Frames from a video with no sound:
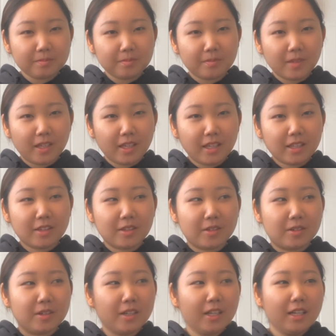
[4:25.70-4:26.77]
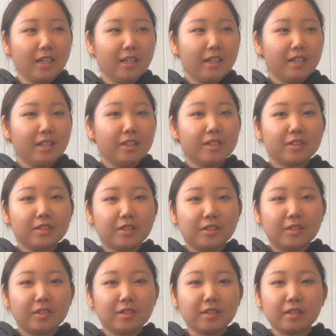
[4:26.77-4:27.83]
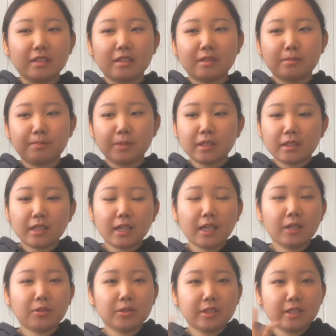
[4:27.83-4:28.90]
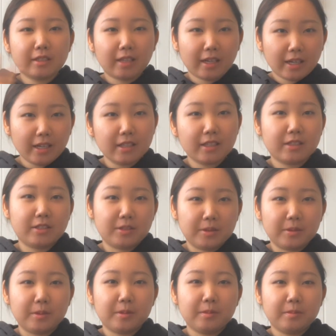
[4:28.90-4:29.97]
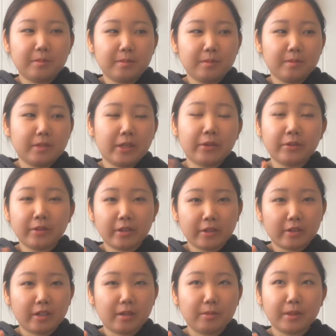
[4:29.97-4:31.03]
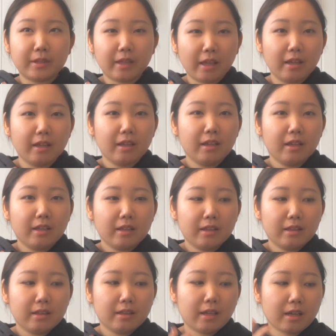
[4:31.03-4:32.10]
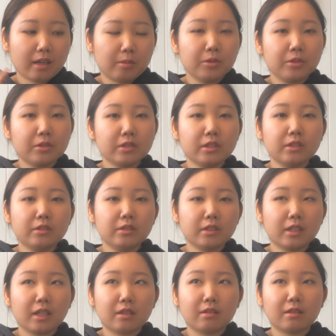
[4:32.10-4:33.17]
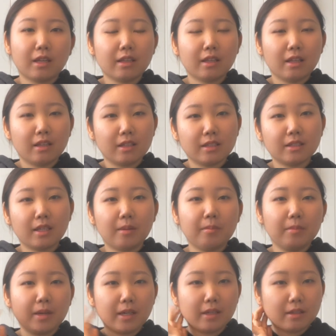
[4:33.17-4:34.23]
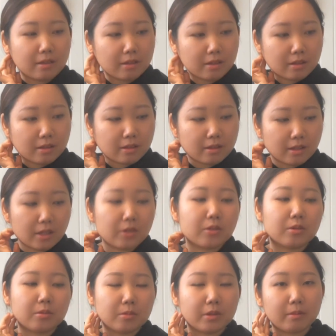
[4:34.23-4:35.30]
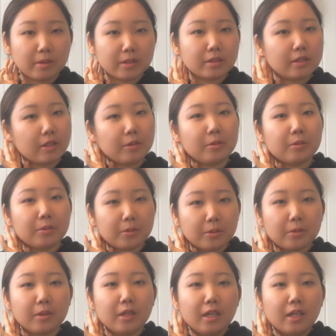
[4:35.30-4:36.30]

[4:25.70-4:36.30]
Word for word: えー、っとその物価がこっち高いんですよ日本に比べてなんか物によるけど大体23倍だと思います日本の